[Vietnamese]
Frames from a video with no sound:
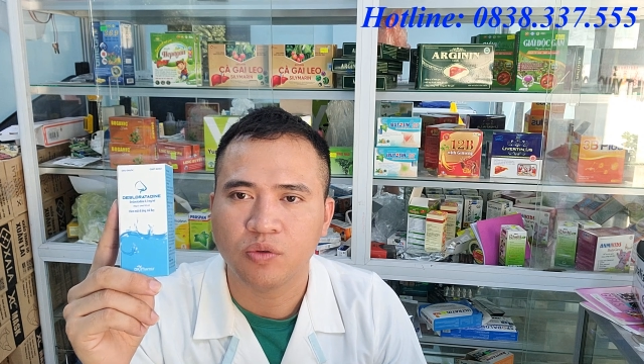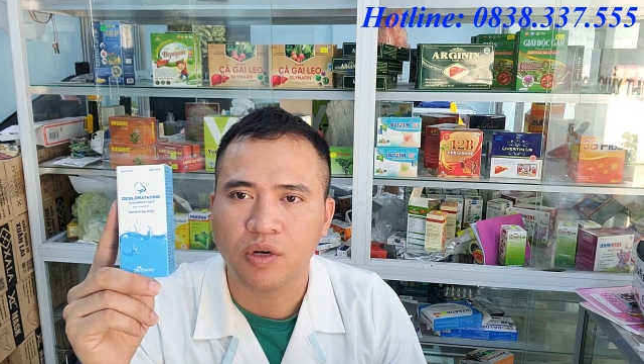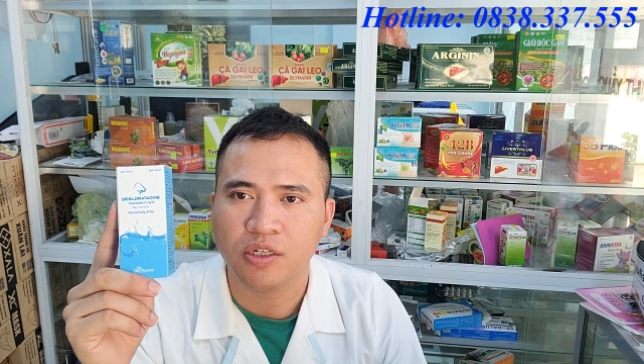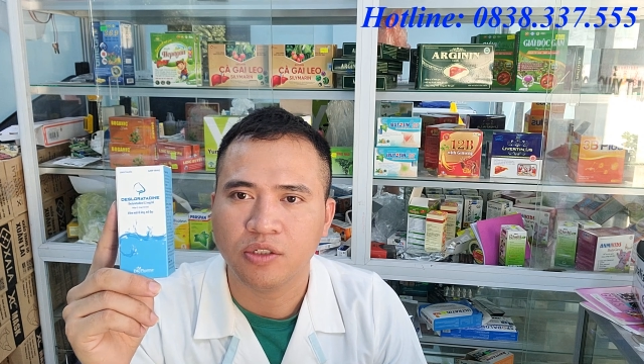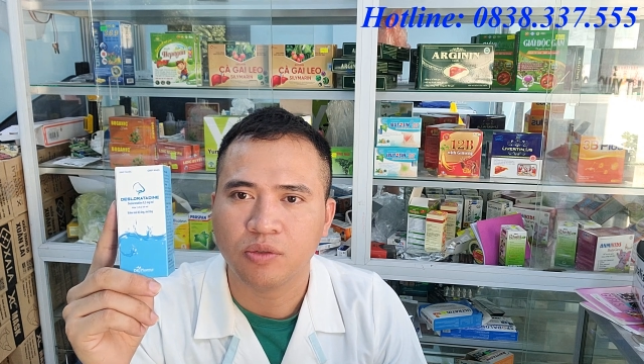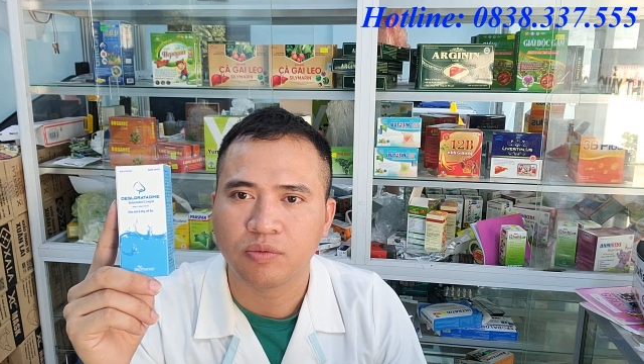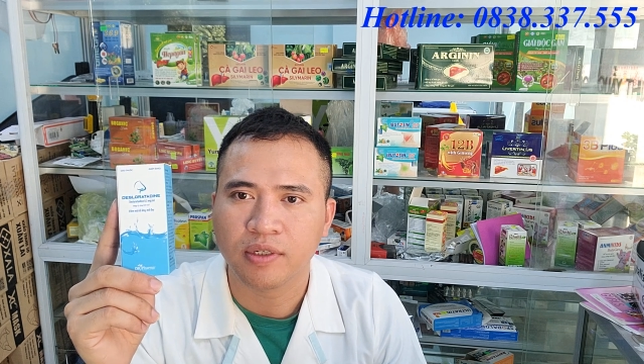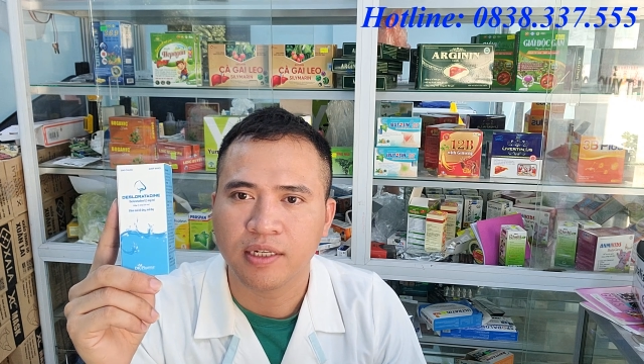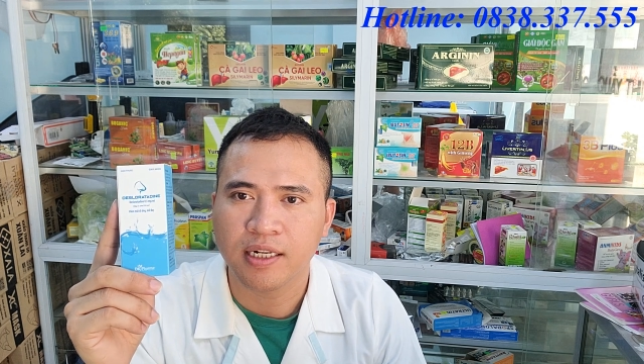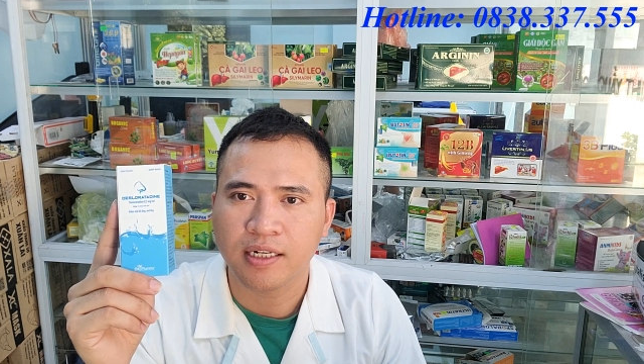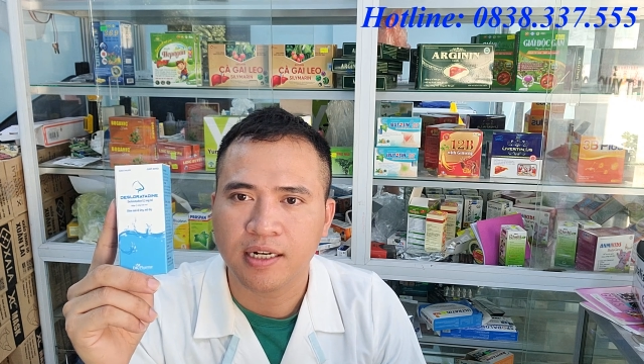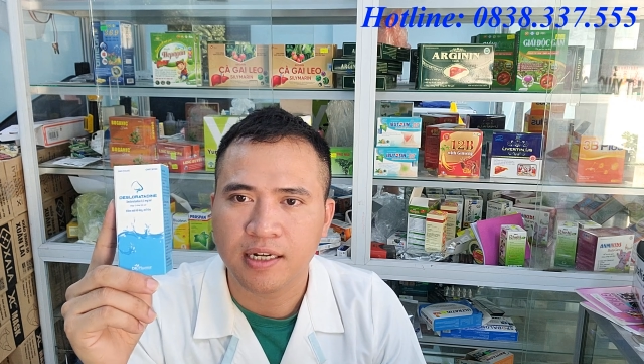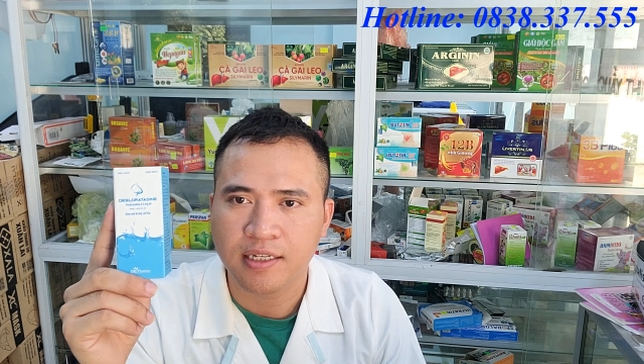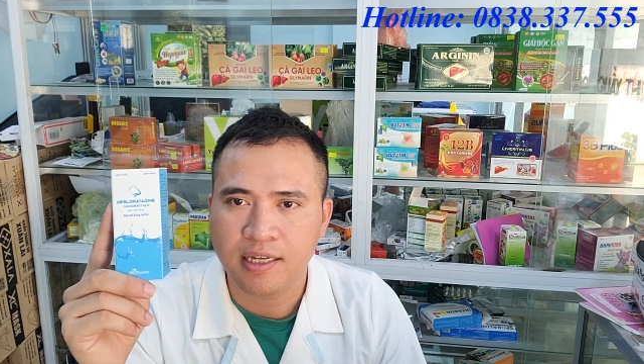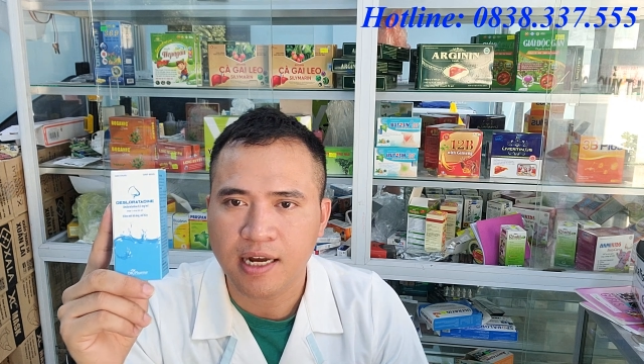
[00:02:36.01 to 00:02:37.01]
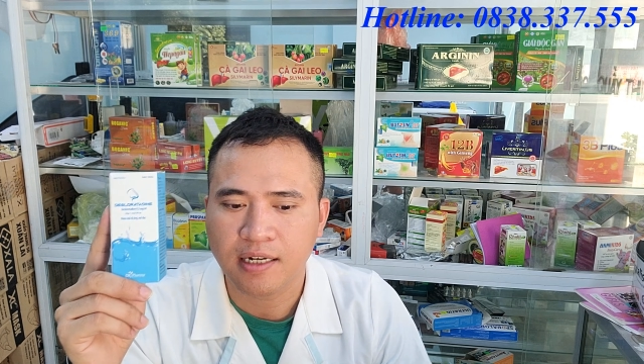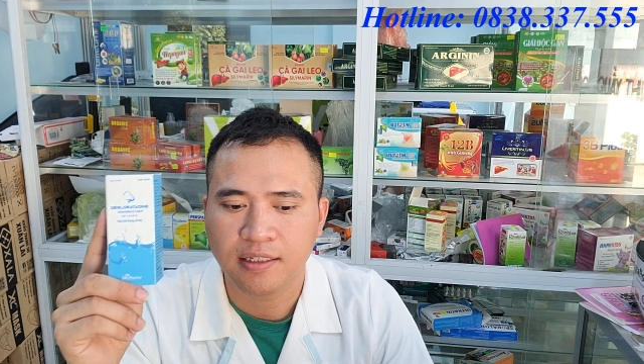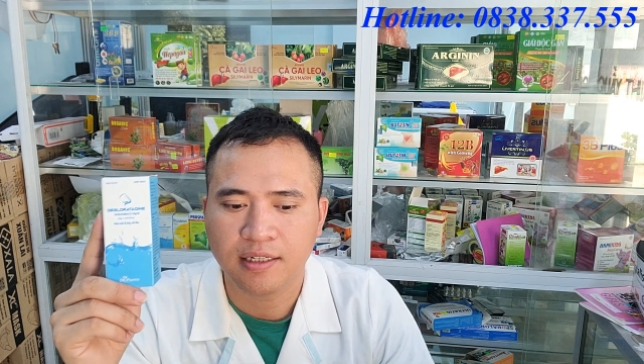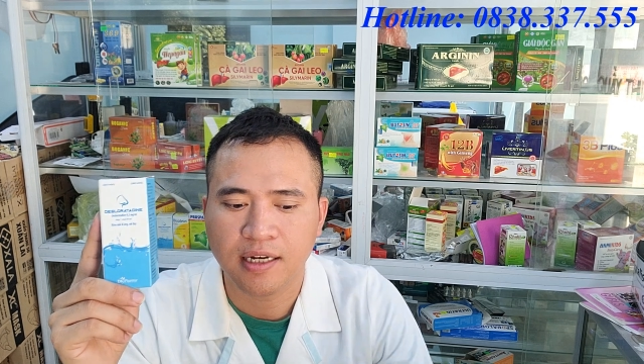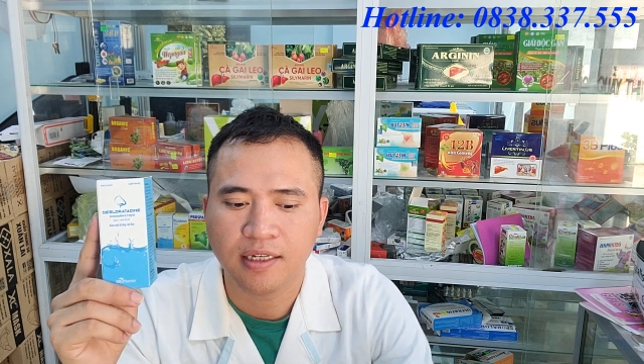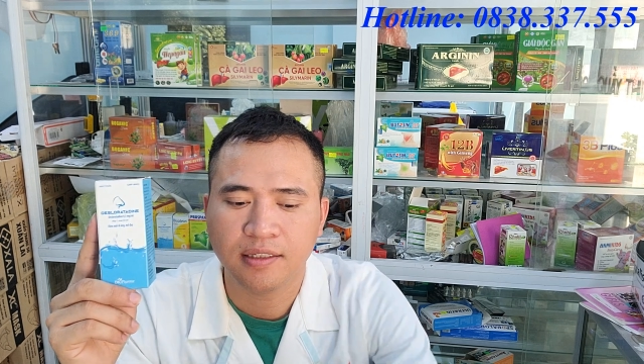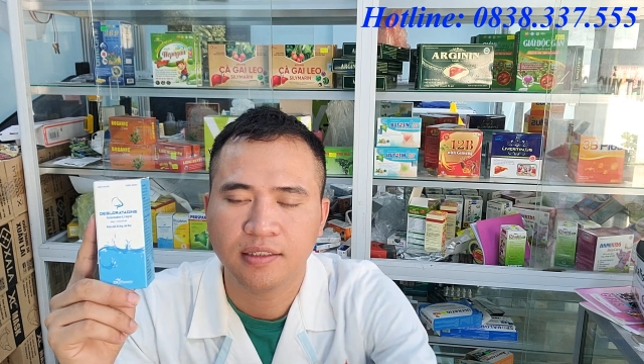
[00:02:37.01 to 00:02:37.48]
tuổi dùng thì nên cân nhắc
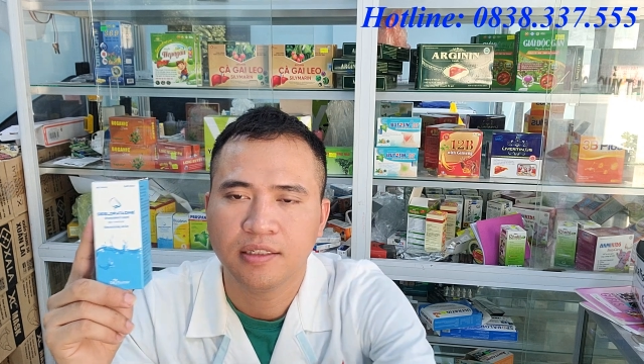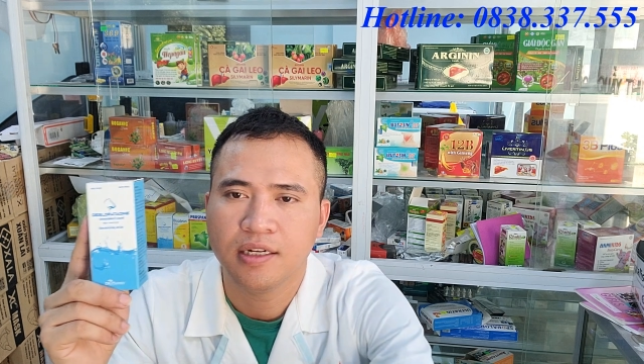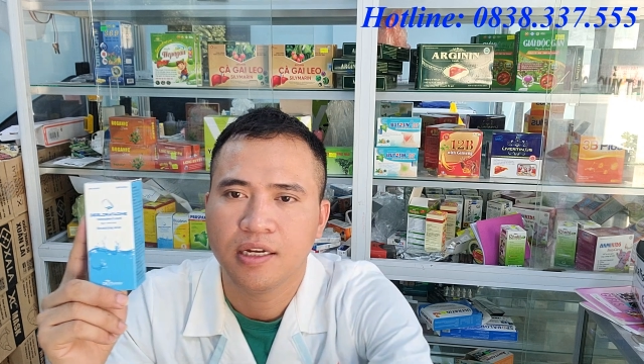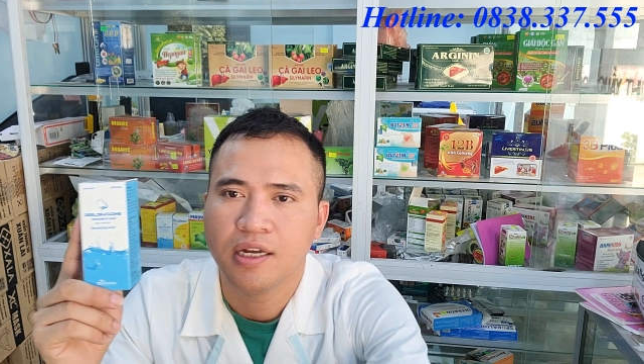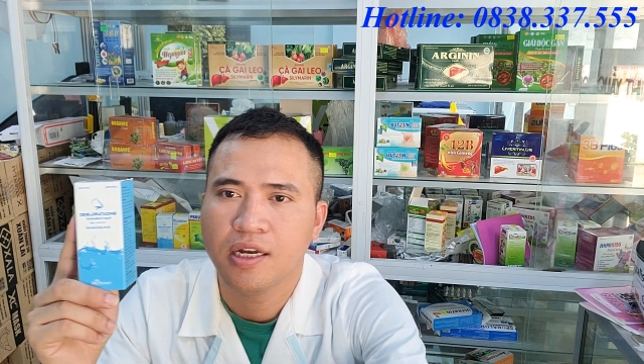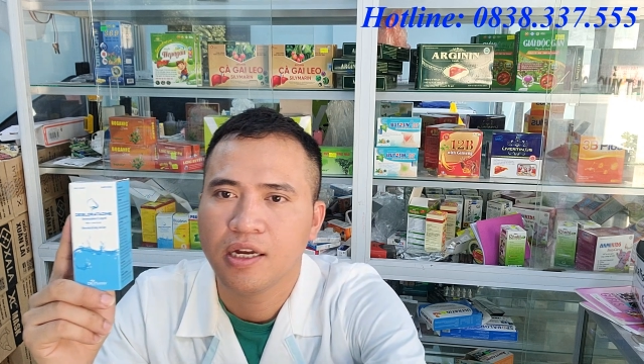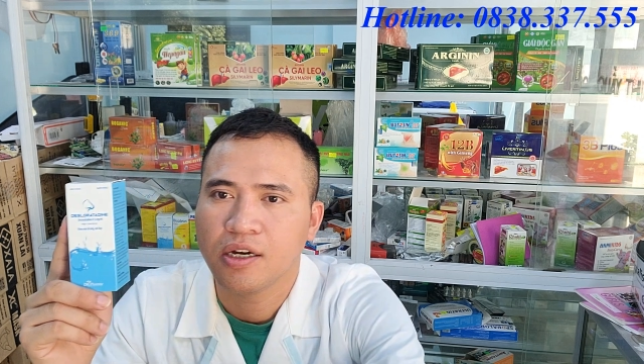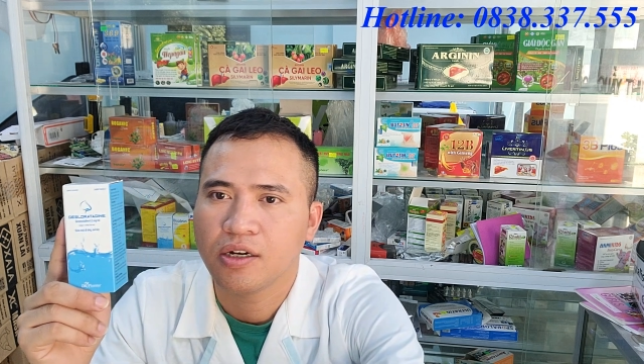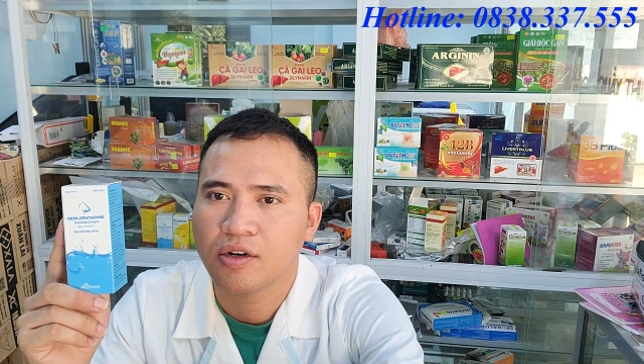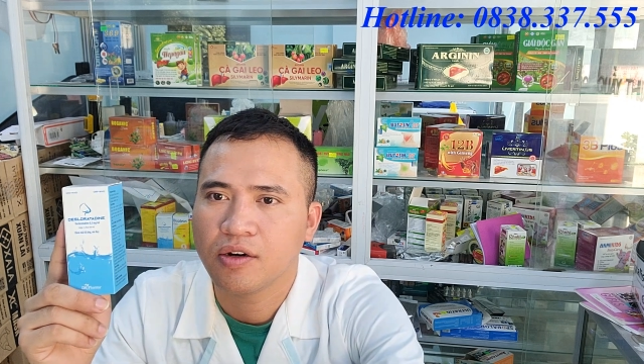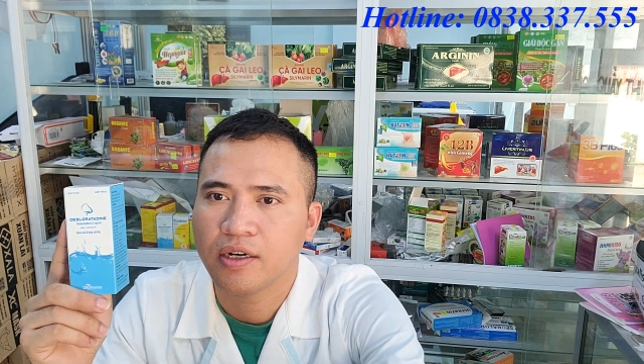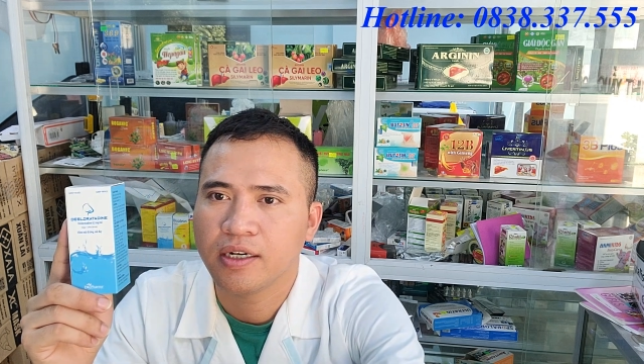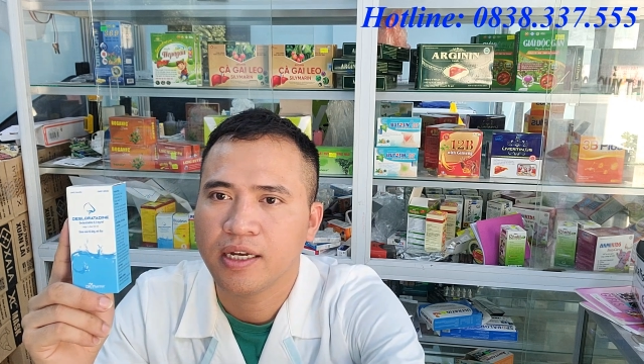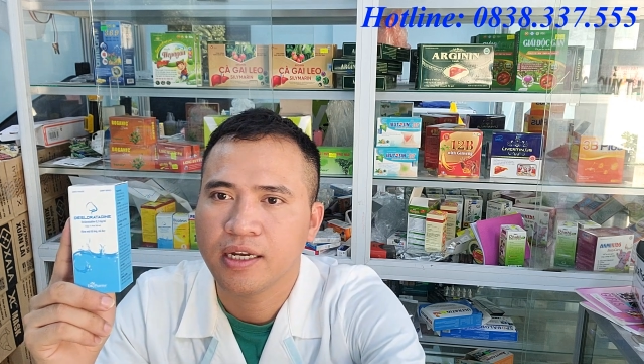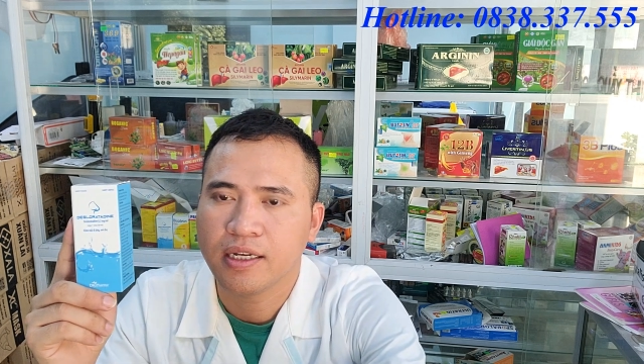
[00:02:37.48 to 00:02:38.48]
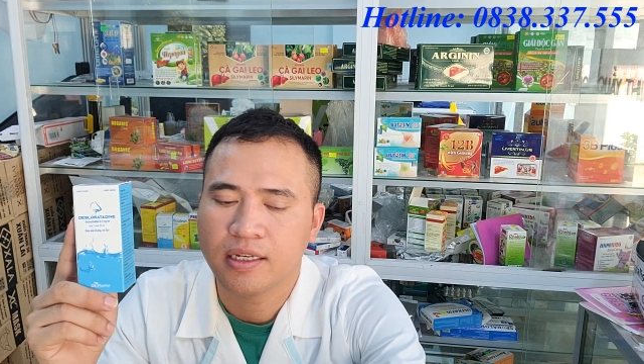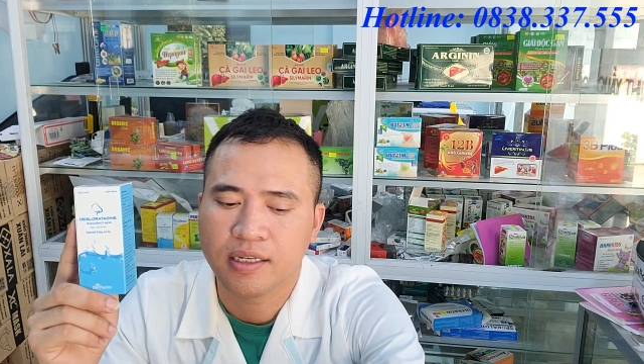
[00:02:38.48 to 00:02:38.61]
nhé còn đây